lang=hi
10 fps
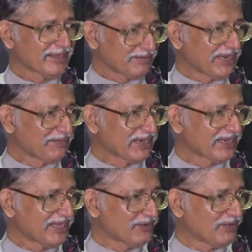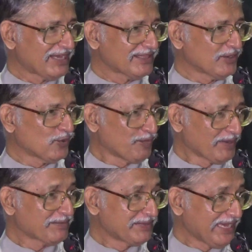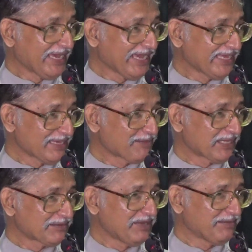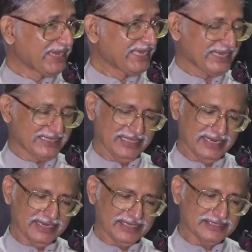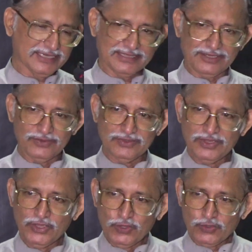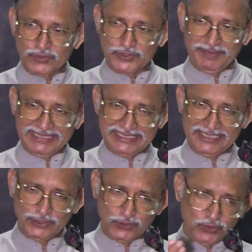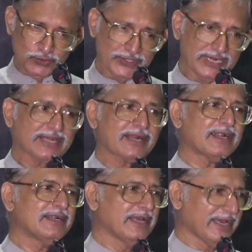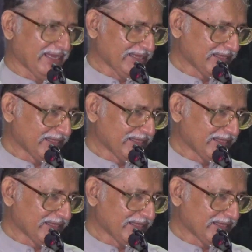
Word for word: बाइबल का अनुवाद उपलब्ध है ये बात भी मैं याद दिलाना चाहता हूँ उसमें से जो दूसरा खंड है